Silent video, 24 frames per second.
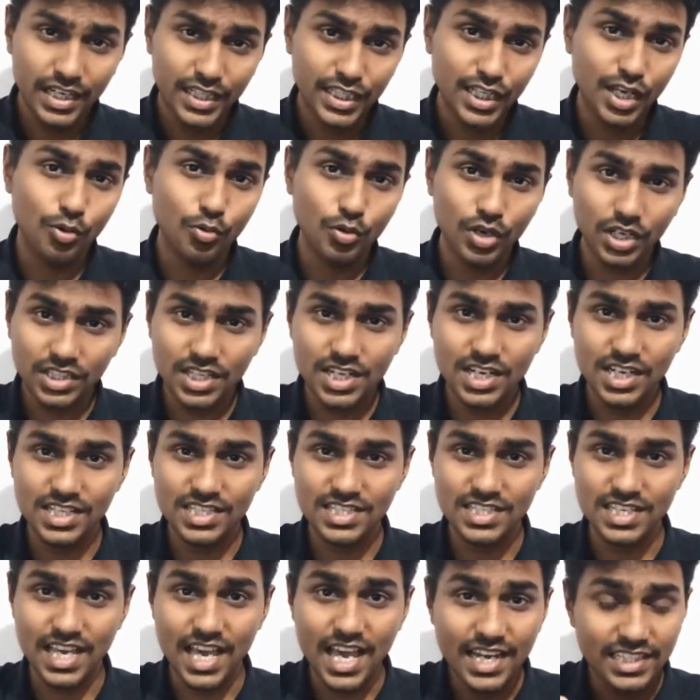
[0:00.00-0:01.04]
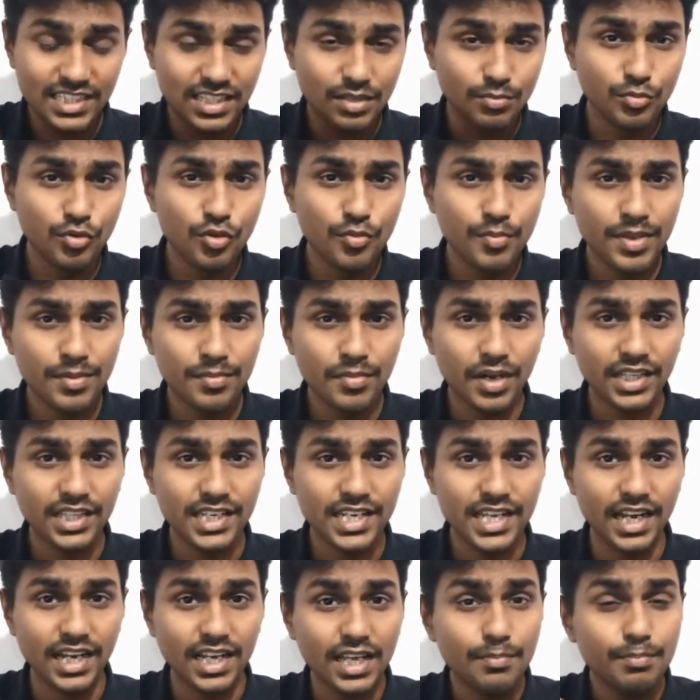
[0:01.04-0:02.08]
நான் உட்காந்துருக்க சேர் இந்த பூமி
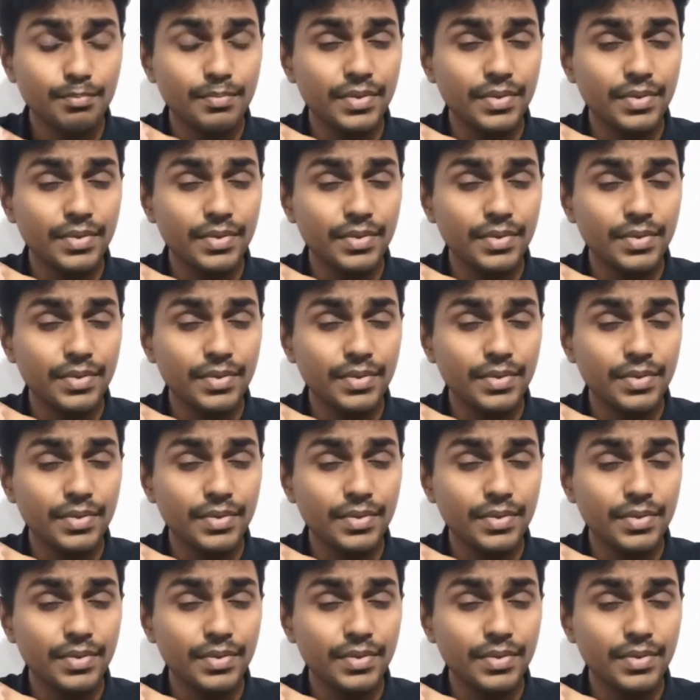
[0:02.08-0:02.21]
மாதிரியான